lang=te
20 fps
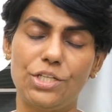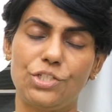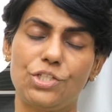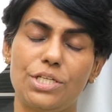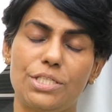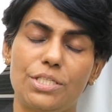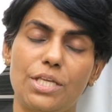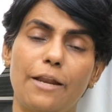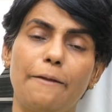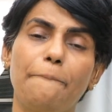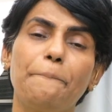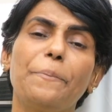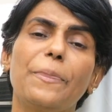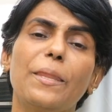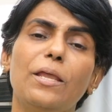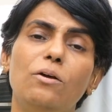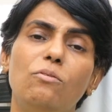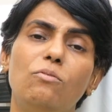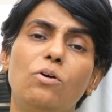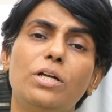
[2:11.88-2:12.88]
ట్రై చేశారు
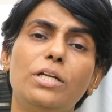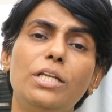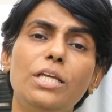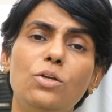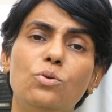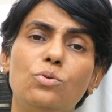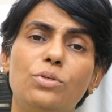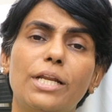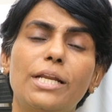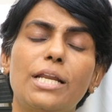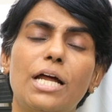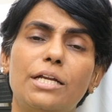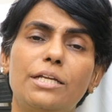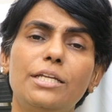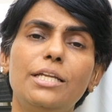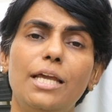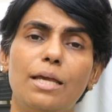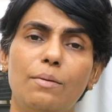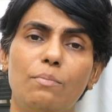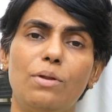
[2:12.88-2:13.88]
ఒకటి యూట్రన్
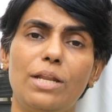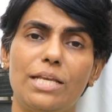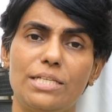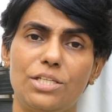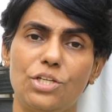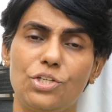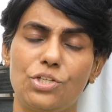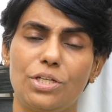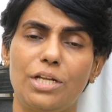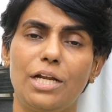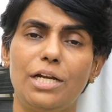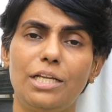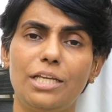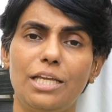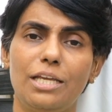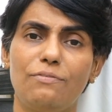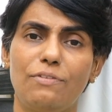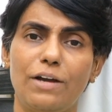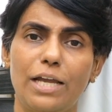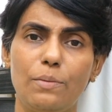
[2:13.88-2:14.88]
ఆర్టరీ ఎంబలైజేషన్ అంటే
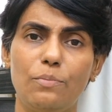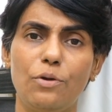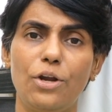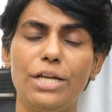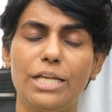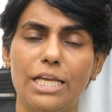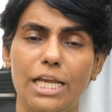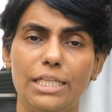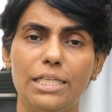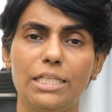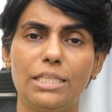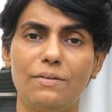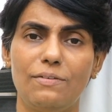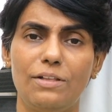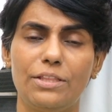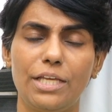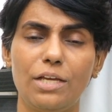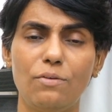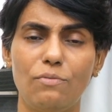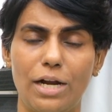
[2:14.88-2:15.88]
ఏ ఫైబ్రాయిడ్కి ఏదైతే
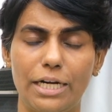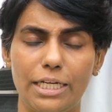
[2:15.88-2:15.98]
వెళ్తాయో